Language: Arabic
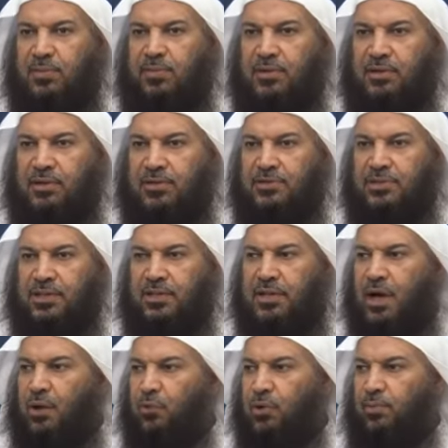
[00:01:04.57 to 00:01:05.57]
بين النصين
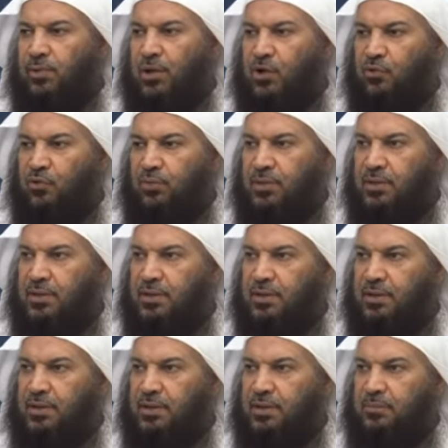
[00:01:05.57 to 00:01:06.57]
أولى من القول
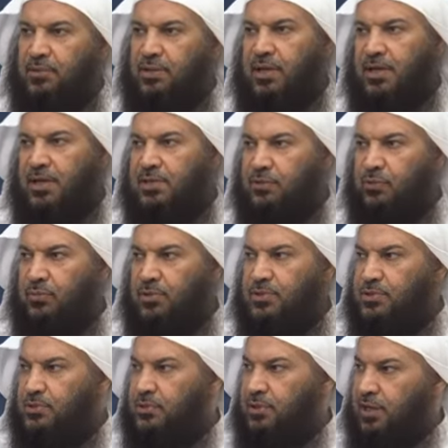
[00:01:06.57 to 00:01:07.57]
بالناسخ
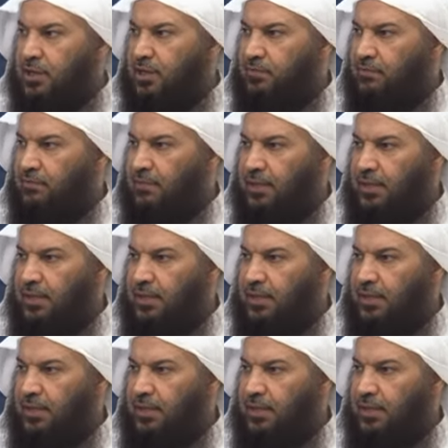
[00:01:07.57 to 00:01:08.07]
والمنسوخ كيف